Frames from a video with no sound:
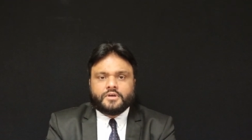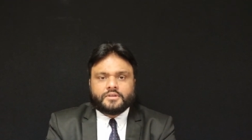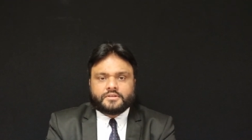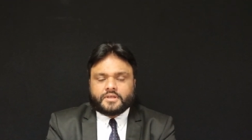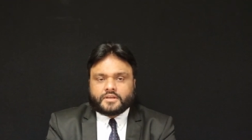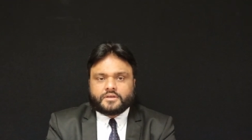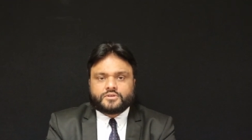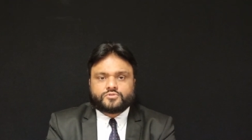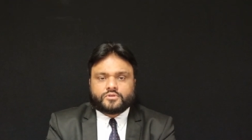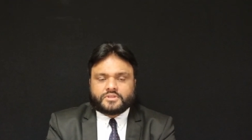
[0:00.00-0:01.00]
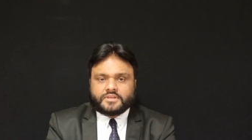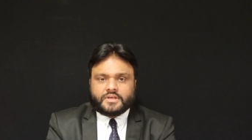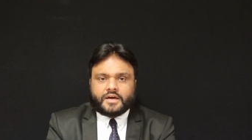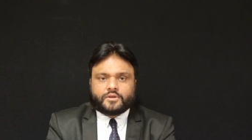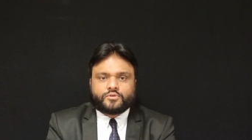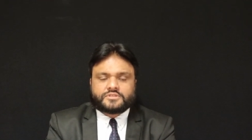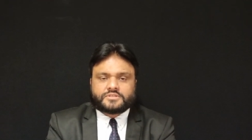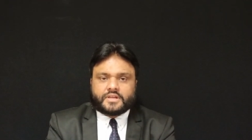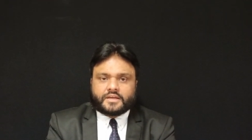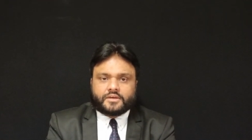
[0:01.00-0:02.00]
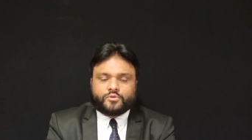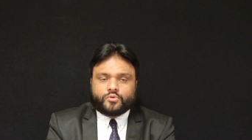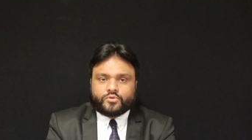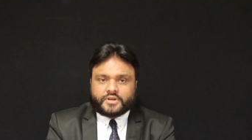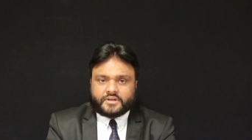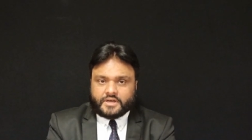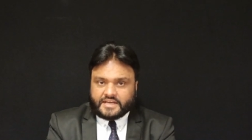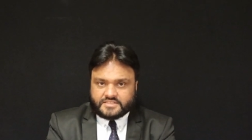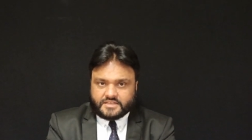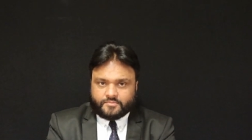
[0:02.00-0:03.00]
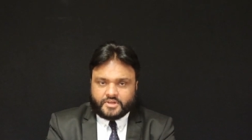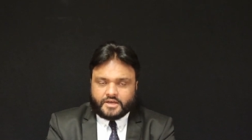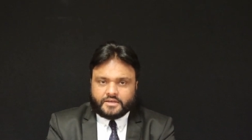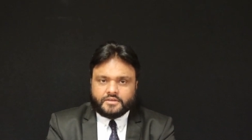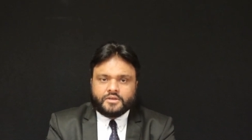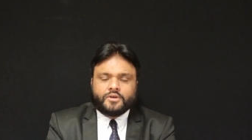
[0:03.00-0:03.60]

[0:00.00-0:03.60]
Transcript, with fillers: नरगस और दीदार और इस तरह के लोगों के डांस सामने आए